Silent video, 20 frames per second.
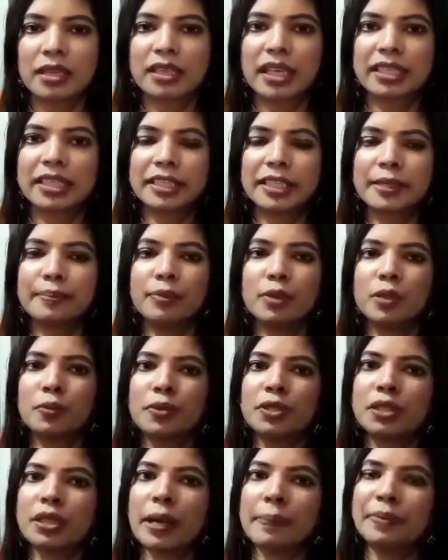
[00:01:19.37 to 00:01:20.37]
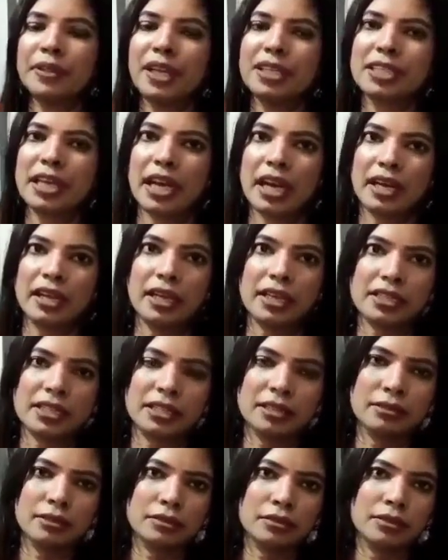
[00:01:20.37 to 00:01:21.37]
তাদেরকে বলবো আপনারা যারাই
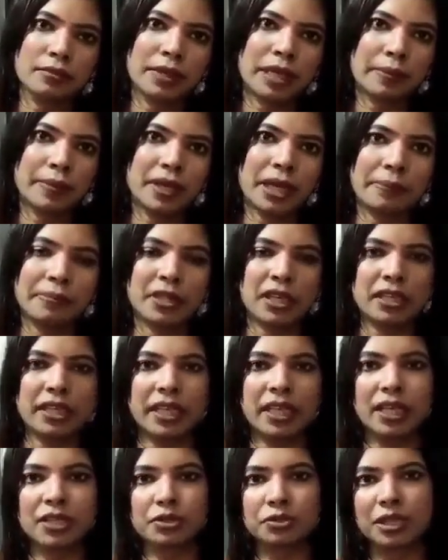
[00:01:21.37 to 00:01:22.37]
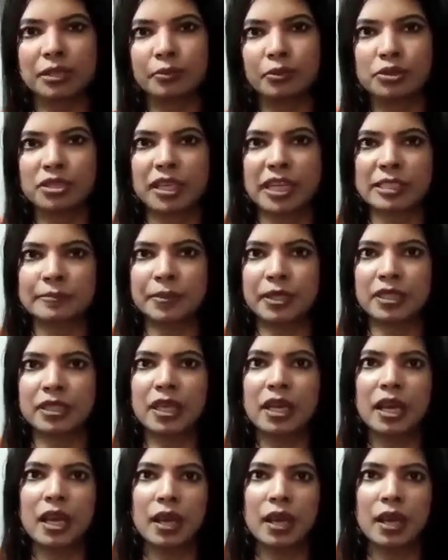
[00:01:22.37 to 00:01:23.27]
আসেন নতুন ভাবে আপনারা দেখে শুনে বুঝে আসবেন